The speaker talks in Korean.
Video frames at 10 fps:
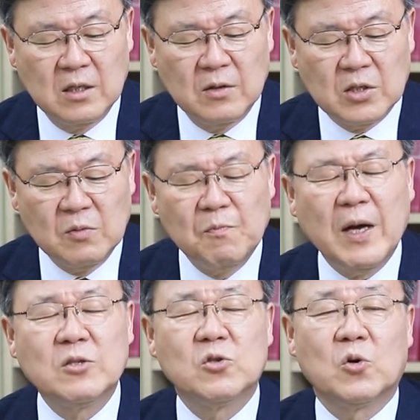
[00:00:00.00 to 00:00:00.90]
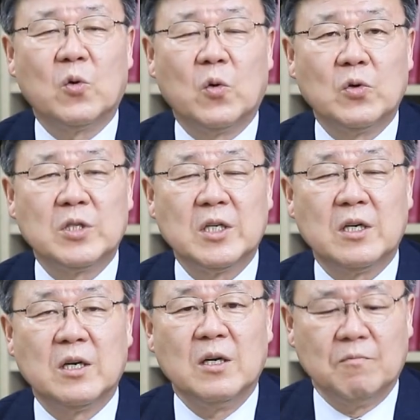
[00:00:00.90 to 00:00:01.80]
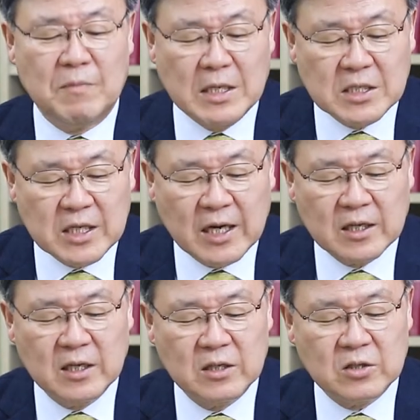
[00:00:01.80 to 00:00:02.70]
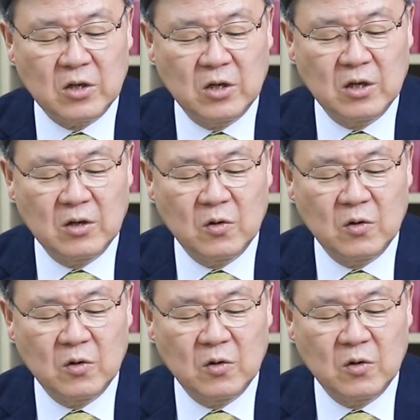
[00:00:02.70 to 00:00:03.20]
심판주로 오실 메시아께서